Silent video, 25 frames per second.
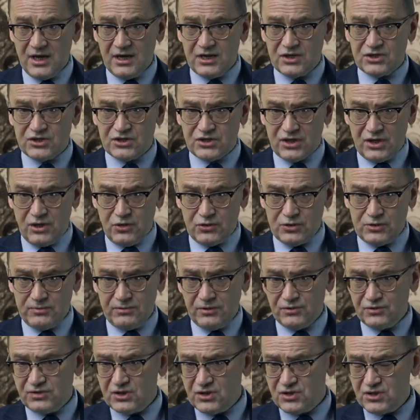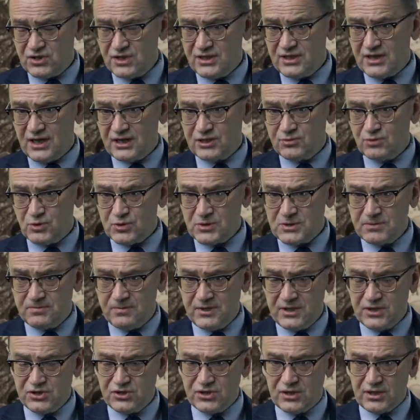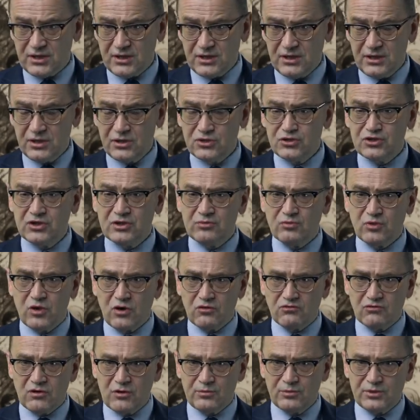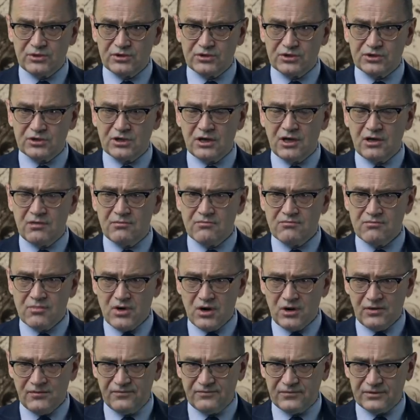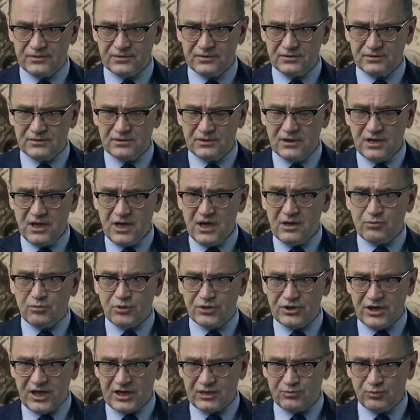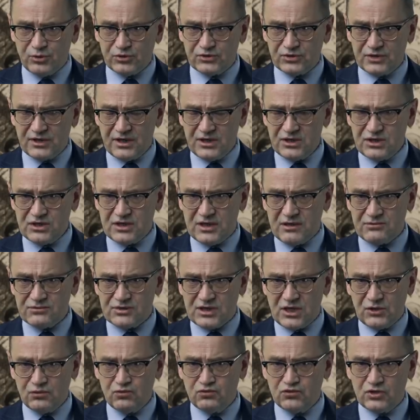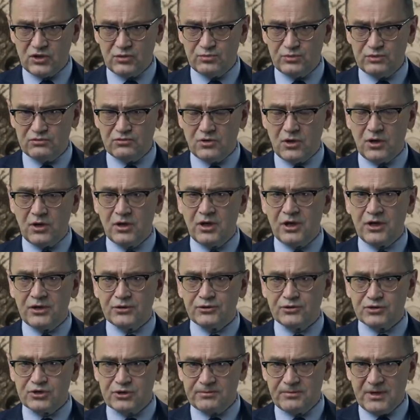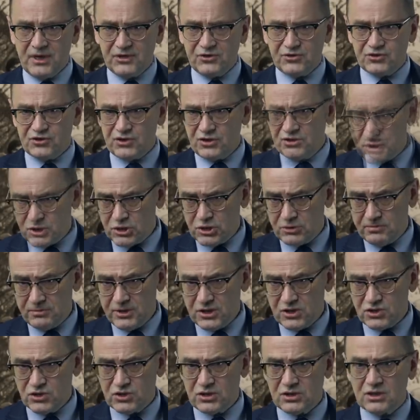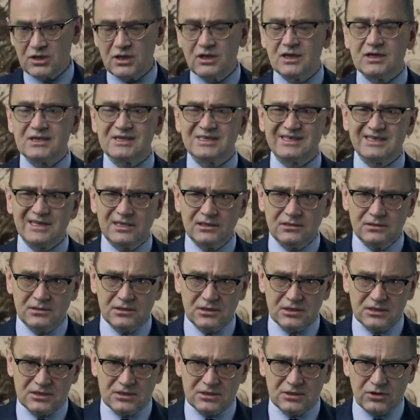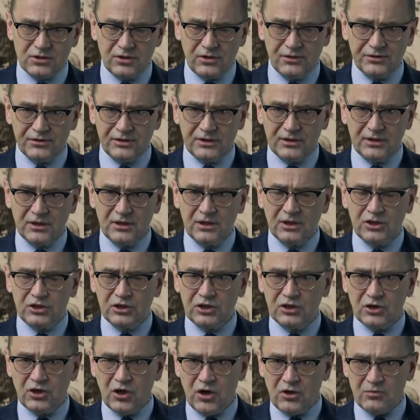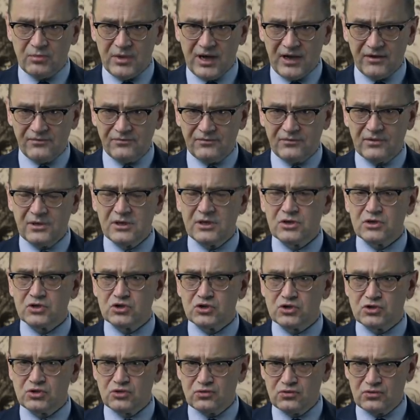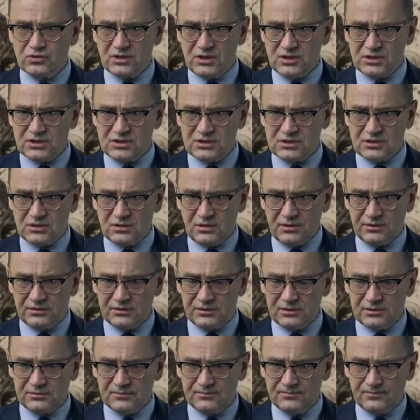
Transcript: że o świątecznej atmosferze nie mogło być mowy, bo jak podkreślał, za dużo było doświadczeń świeżych z jednej strony i obaw z drugiej strony.